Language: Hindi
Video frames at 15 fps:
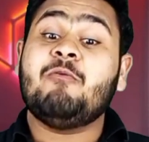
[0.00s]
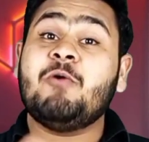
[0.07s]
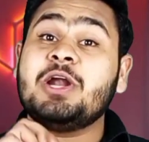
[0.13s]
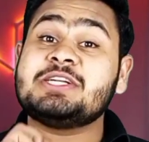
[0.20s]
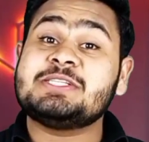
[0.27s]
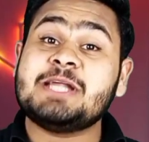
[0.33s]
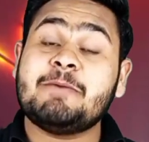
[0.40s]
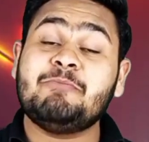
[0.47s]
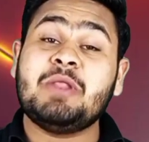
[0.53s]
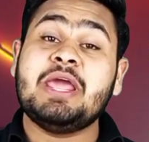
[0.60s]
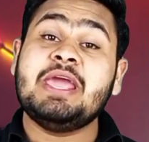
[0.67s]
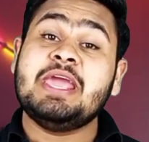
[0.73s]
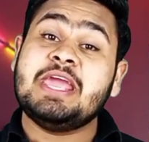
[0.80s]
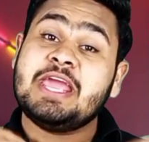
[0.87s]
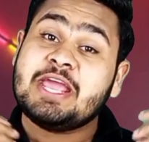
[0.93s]
अब व्हाट्सएप ने
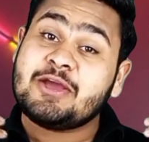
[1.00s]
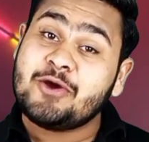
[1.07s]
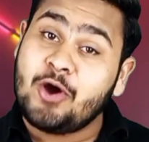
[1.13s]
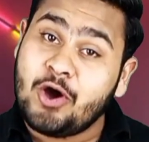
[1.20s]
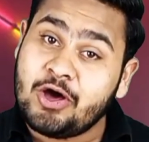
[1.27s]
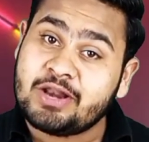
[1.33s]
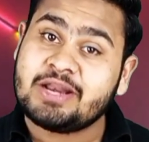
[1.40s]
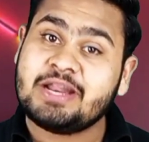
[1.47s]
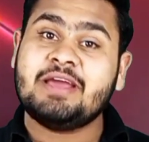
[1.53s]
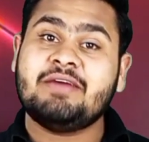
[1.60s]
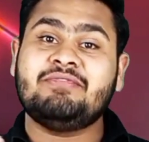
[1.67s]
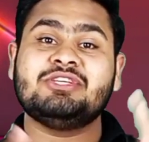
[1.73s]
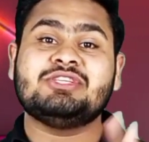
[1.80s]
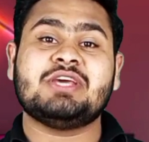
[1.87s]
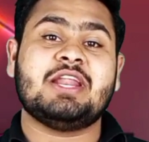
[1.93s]
एक और नया
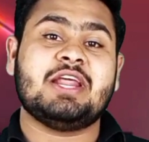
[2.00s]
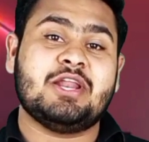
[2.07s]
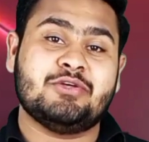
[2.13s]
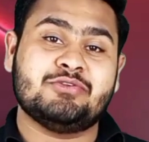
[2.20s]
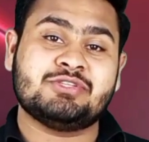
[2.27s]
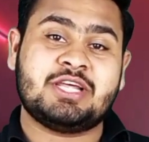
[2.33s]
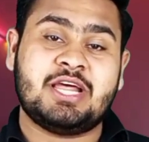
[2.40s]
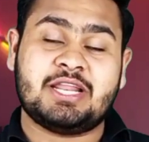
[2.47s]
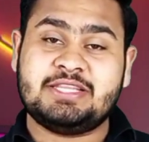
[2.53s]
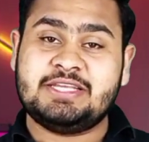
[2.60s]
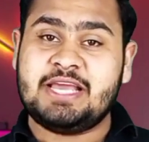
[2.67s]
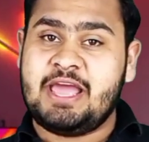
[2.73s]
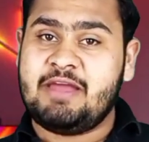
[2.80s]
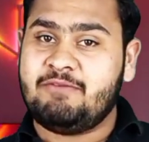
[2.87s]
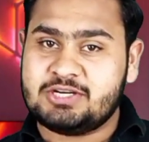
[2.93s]
फीचर अनाउंस कर
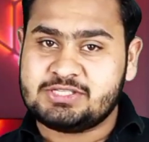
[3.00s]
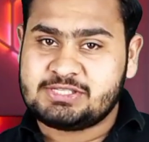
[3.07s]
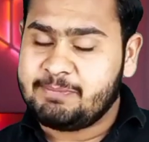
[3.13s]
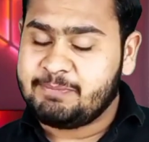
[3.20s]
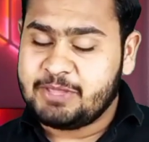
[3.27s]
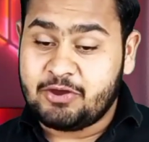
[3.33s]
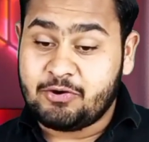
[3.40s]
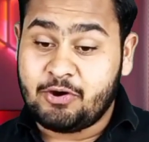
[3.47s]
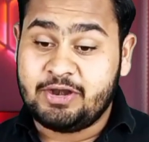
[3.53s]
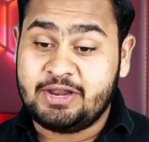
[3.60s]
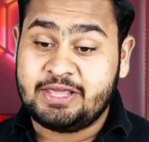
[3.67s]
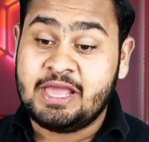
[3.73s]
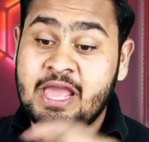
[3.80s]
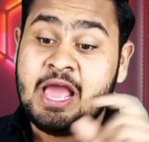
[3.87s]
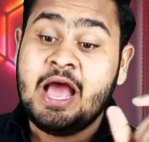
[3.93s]
दिया है व्हाट्सएप के
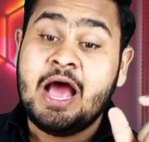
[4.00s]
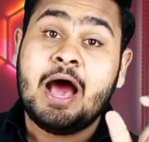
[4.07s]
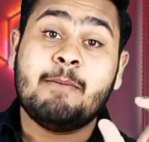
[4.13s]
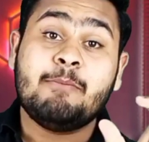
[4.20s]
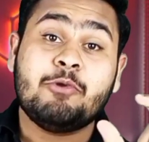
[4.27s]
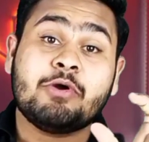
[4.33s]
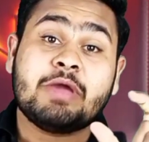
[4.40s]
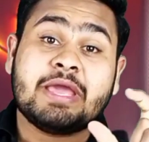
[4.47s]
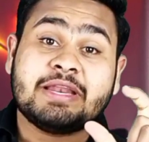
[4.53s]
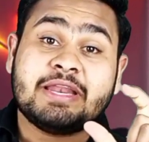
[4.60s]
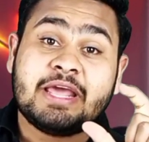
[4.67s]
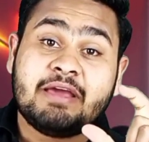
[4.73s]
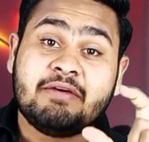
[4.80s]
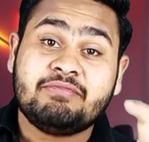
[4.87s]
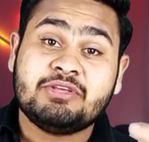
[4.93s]
अकॉर्डिंग हम लोग एक
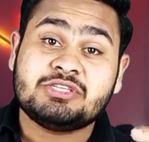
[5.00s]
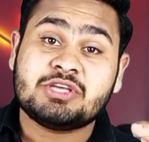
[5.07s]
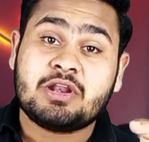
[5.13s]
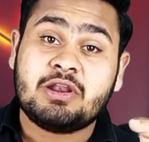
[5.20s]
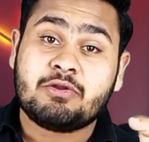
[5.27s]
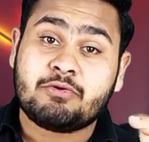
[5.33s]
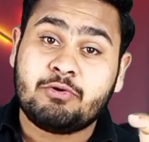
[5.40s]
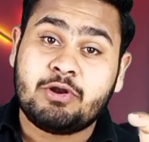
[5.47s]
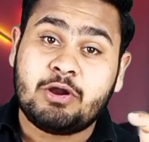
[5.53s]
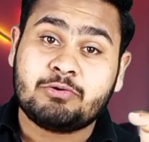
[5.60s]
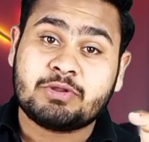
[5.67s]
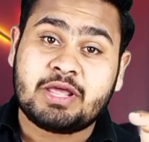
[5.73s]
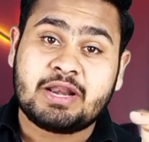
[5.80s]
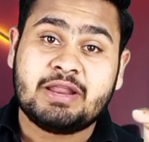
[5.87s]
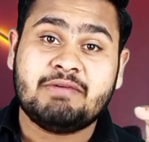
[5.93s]
नया फीचर रोल
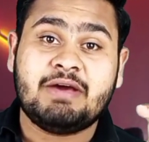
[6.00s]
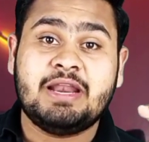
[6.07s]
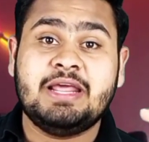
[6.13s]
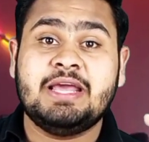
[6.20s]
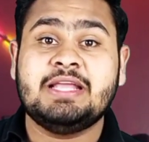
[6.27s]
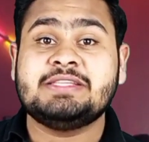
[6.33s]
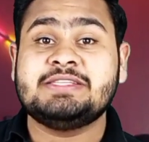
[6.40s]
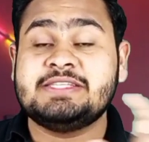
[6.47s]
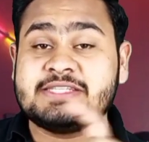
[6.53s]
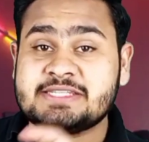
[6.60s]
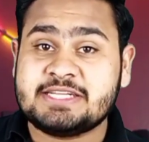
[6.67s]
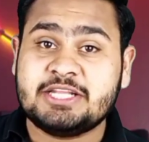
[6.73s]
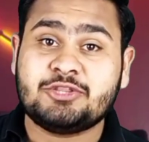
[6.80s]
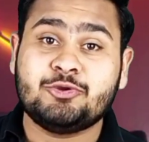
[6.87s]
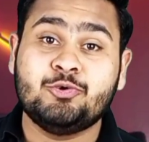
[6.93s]
आउट करने वाले हैं
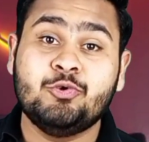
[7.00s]
जिसके